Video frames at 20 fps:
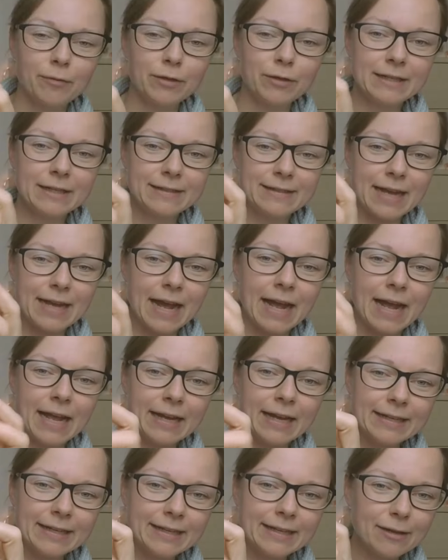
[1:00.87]
die das ja
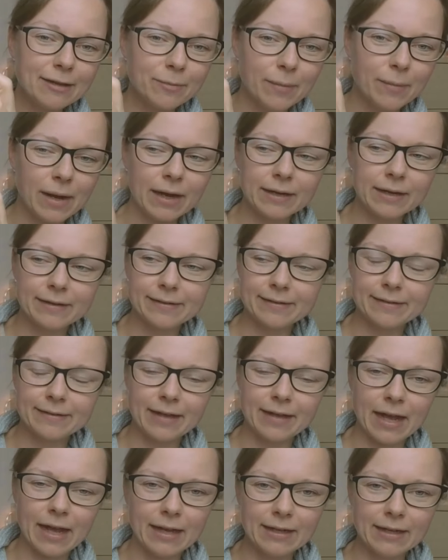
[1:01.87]
eigentlich nicht machen, das ist
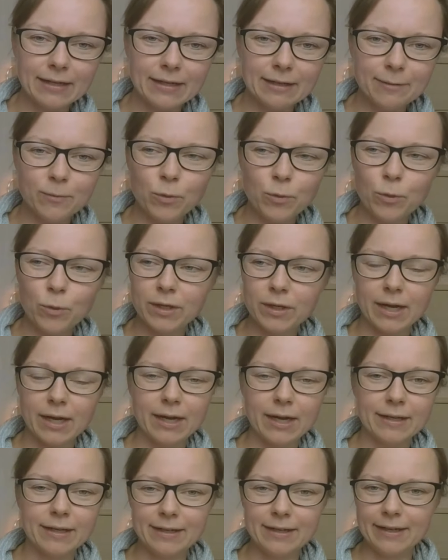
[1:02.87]
eigentlich Mode gar
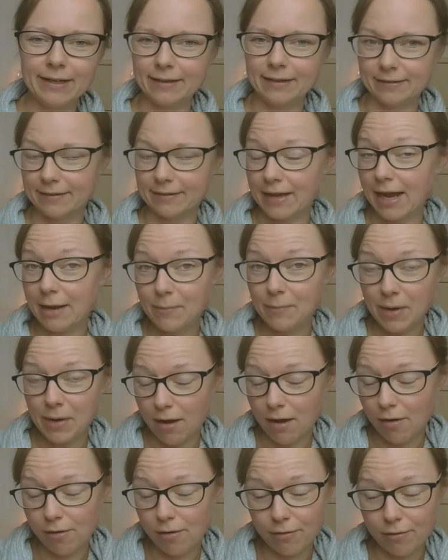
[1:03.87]
nicht, legen das einmal
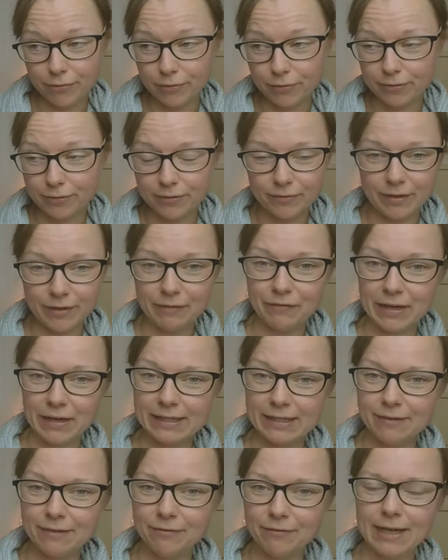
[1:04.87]
auf und wenn weg,
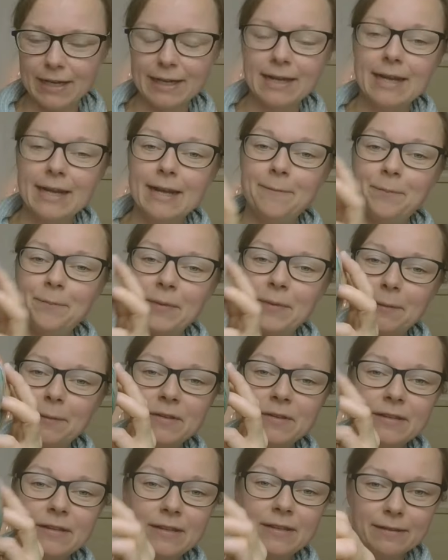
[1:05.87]
dann weg. Haben
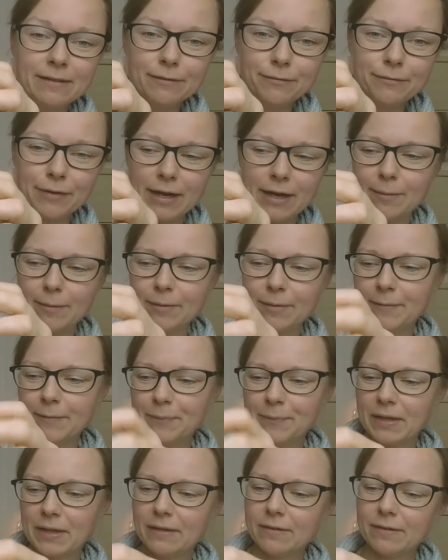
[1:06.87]
Sie diese Farbe?
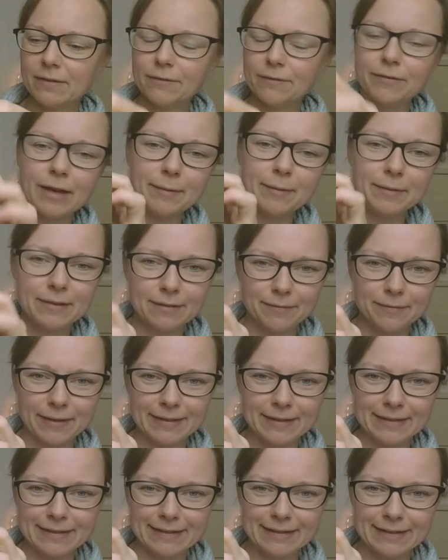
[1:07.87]
Das ist Farbe
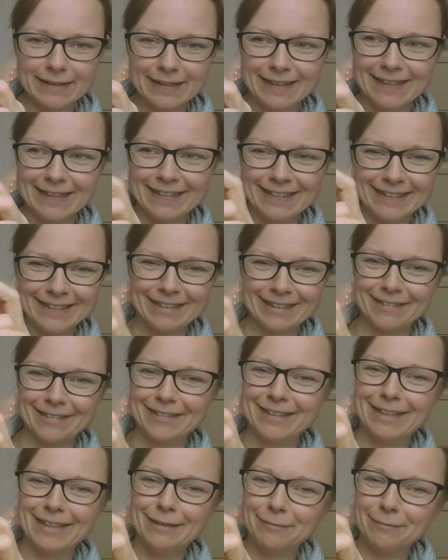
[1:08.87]
20. Das ist auch die
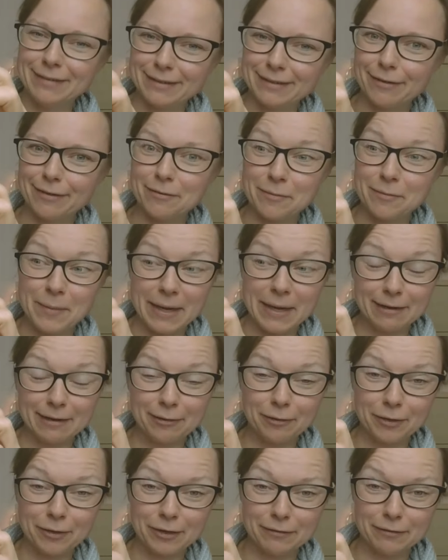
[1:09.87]
Lieblingsfarbe meiner
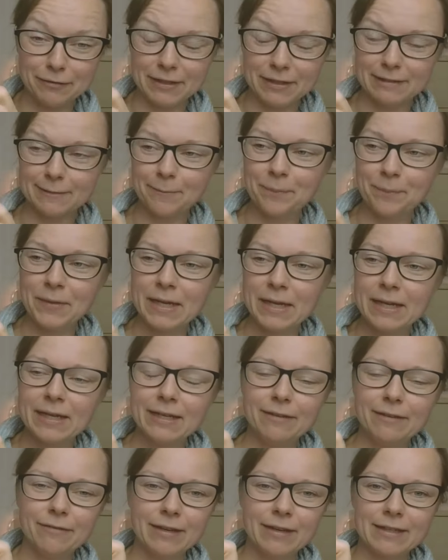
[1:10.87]
Kunden gewesen.
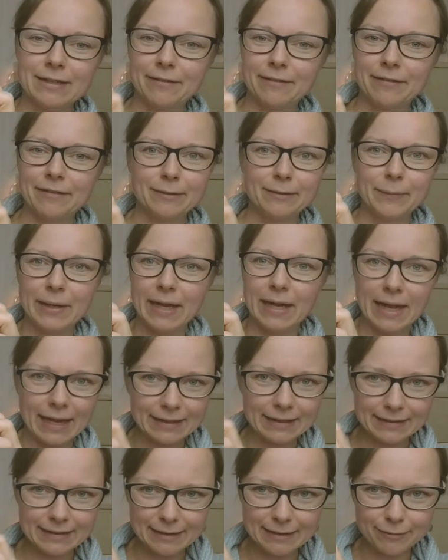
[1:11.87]
Die war teilweise bei der
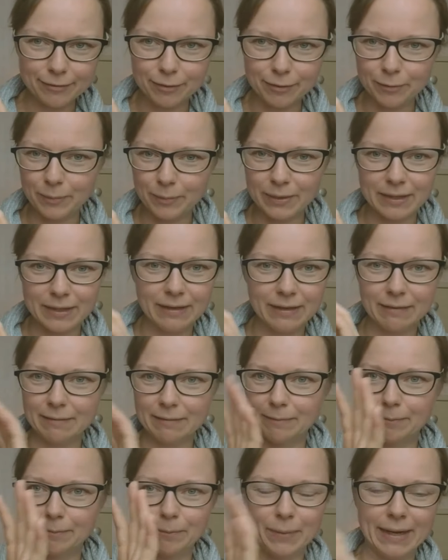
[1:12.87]
ersten Lieferung binnen
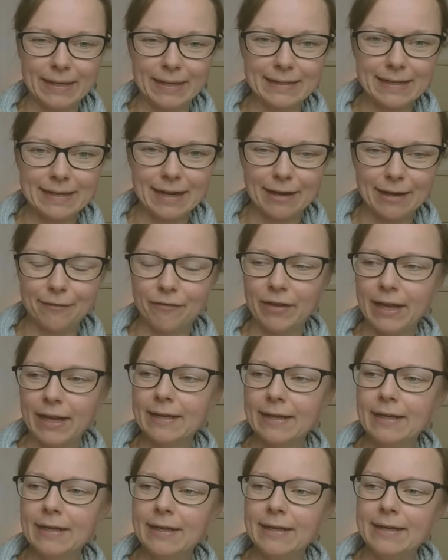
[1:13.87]
ein paar Tagen weg.
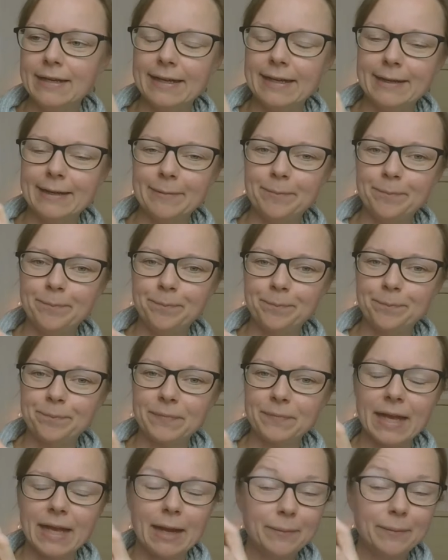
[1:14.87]
Ähm,
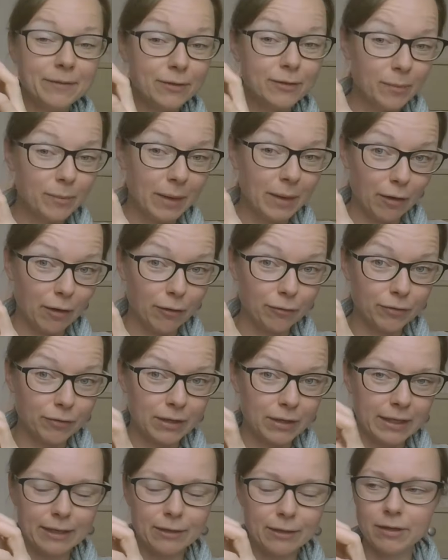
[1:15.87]
haben sie nochmal
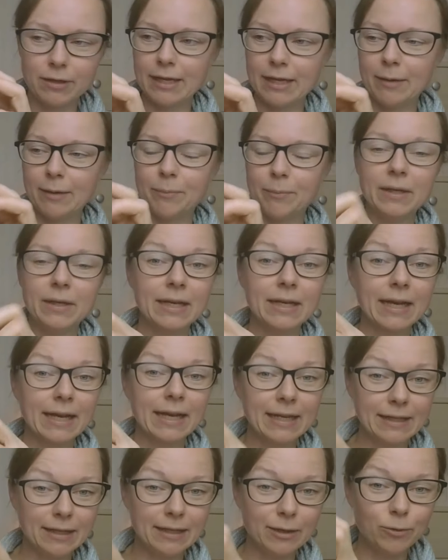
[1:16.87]
aufgelegt und ich habe mich
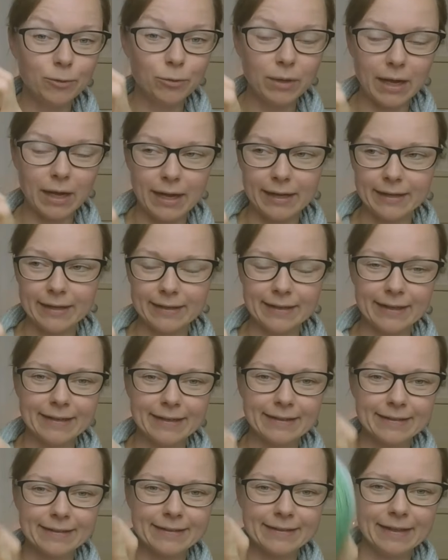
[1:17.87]
richtig gut eingedeckt.
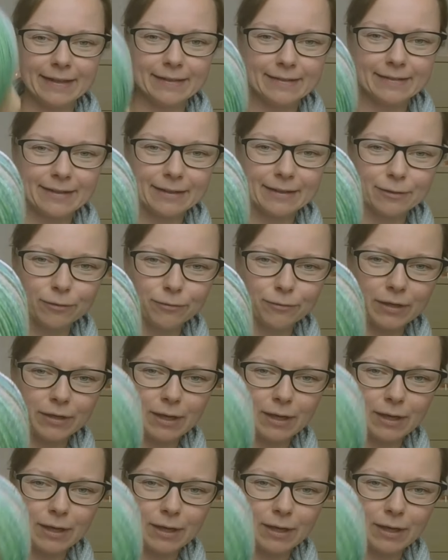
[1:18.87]
Das heißt also von der